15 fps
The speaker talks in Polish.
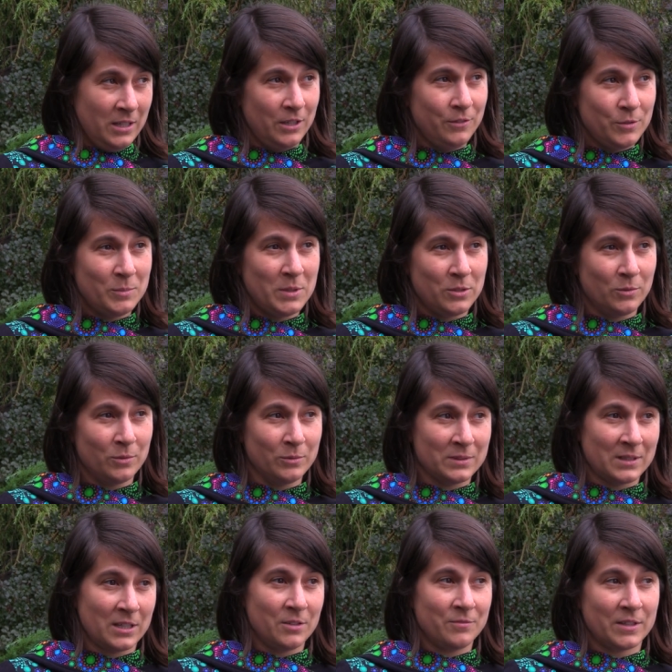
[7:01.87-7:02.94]
i w imieniu
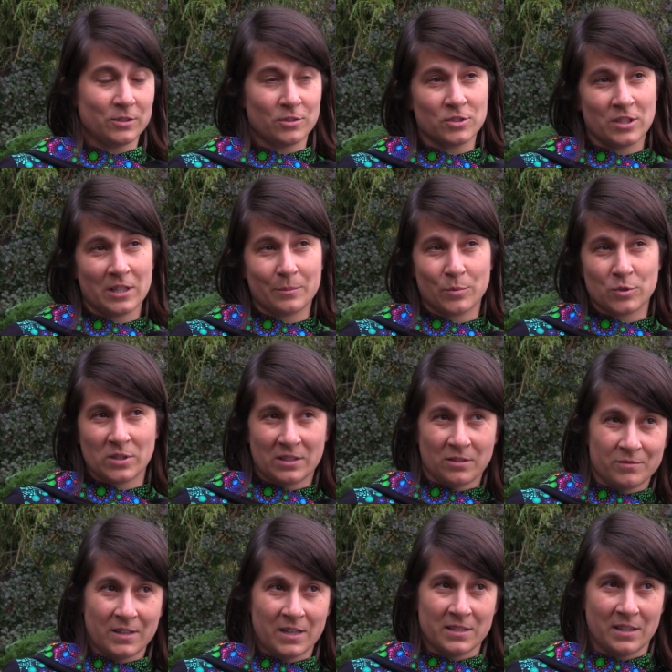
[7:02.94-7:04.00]
takich wartości jak
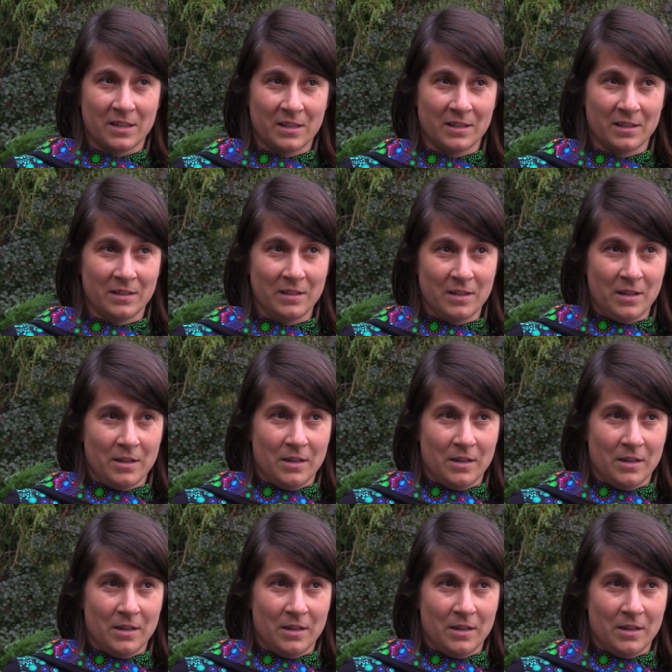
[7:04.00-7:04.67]
poszanowanie